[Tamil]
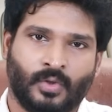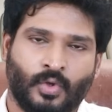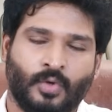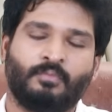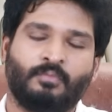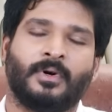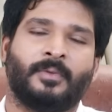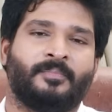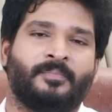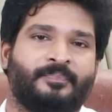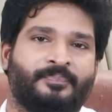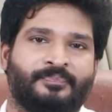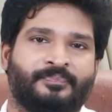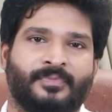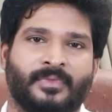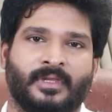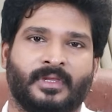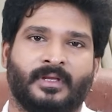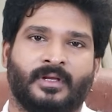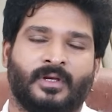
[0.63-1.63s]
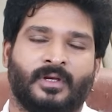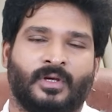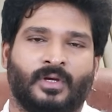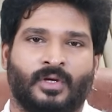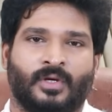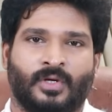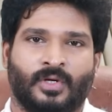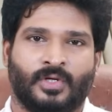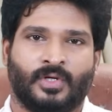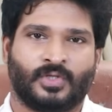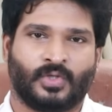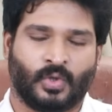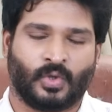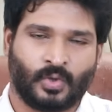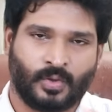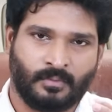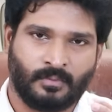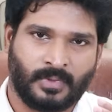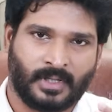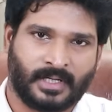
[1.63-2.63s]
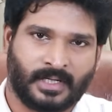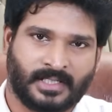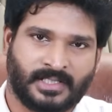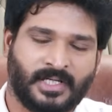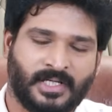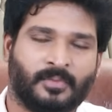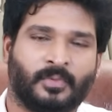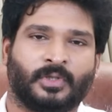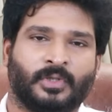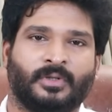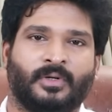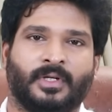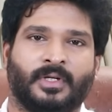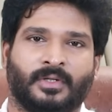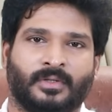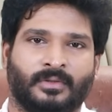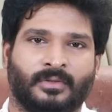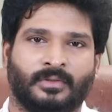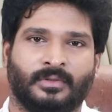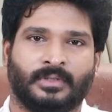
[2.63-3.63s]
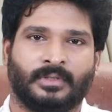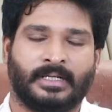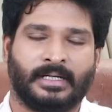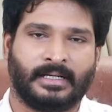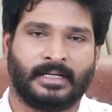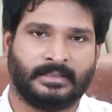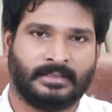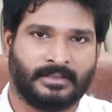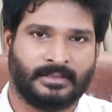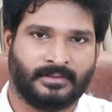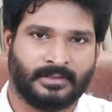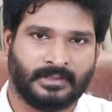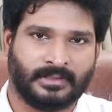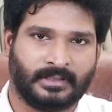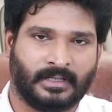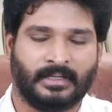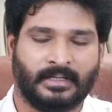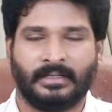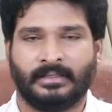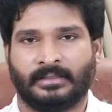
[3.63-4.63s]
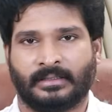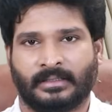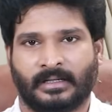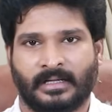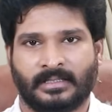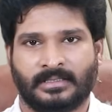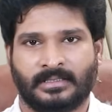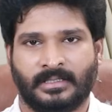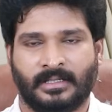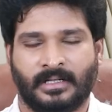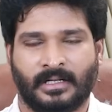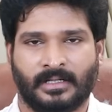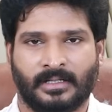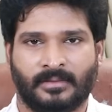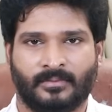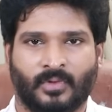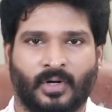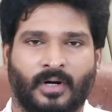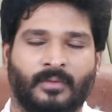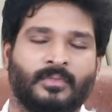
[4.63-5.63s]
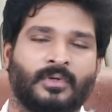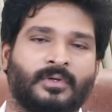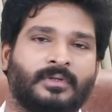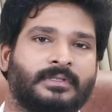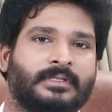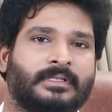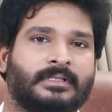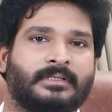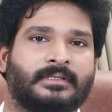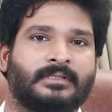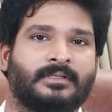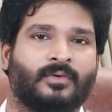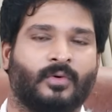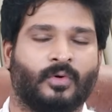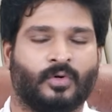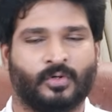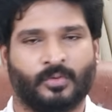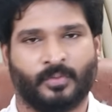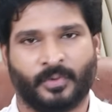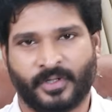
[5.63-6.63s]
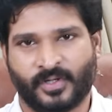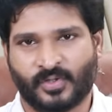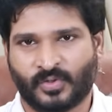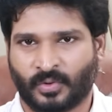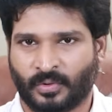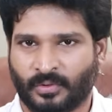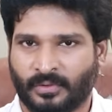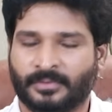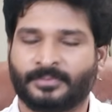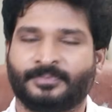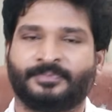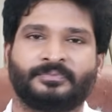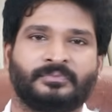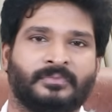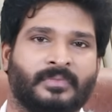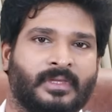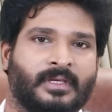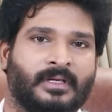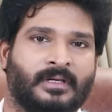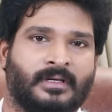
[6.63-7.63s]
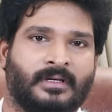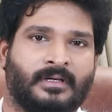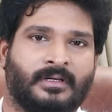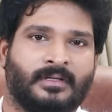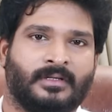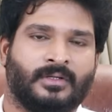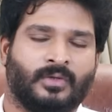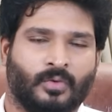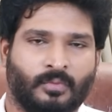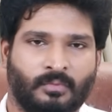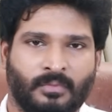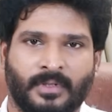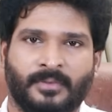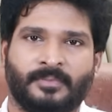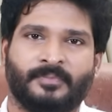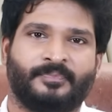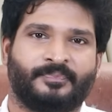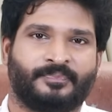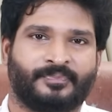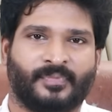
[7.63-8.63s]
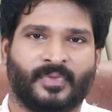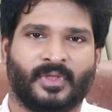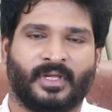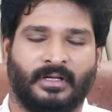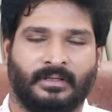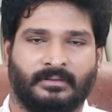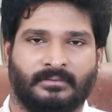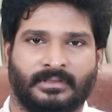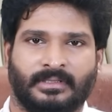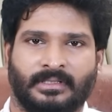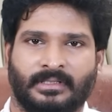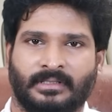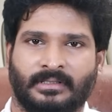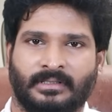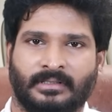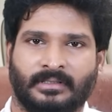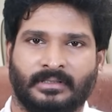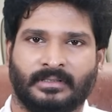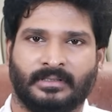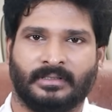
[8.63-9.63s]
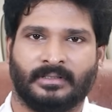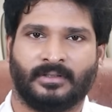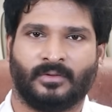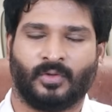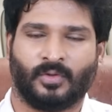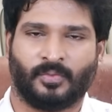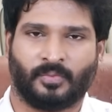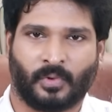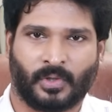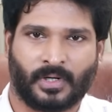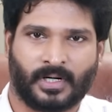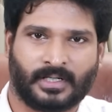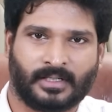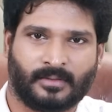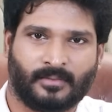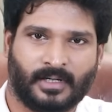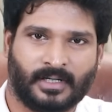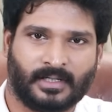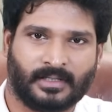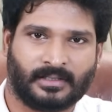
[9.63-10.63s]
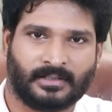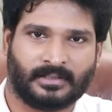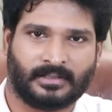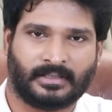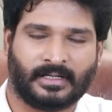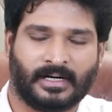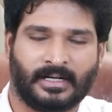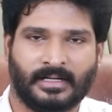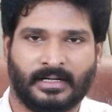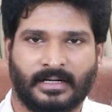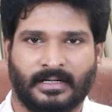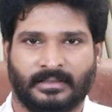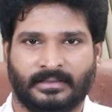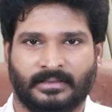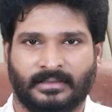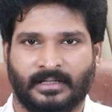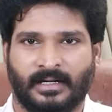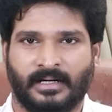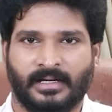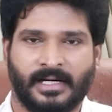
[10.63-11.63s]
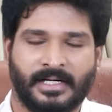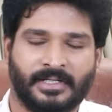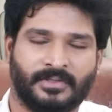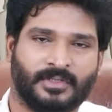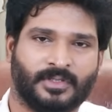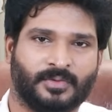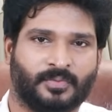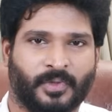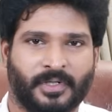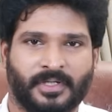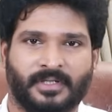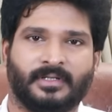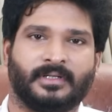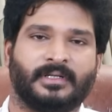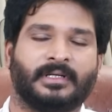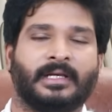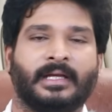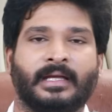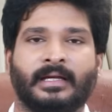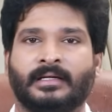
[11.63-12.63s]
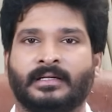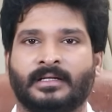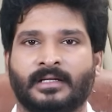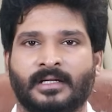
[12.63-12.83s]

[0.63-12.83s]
கும்பம் ஸோ கும்ப ராசியை பொறுத்த வரைக்கும் ரெண்டாயிரத்தி இருபத்தி நாலில் இந்த ராசி லக்னம் காம்போ வந்து ஒரு முறையும் சொன்னோம் கும்பம் அது வந்து ஒரு போராட்டமான காலகட்டத்தில் தான் அடி எடுத்து வச்சு போயிட்டுருக்கீங்க